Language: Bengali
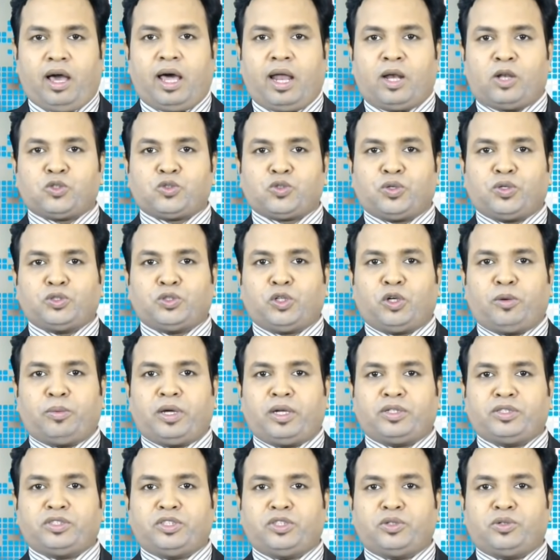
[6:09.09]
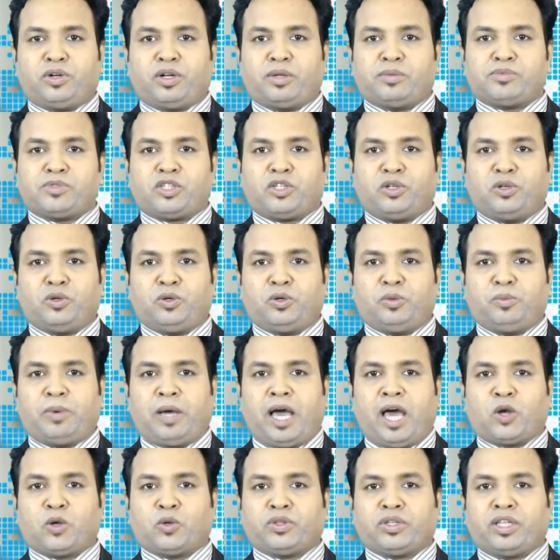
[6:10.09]
আলোচনা সভার শিরোনাম ছিল
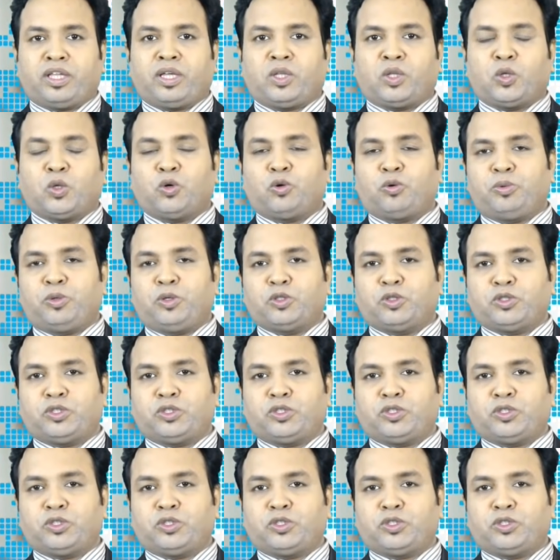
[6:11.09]
ভারতে ধর্মীয়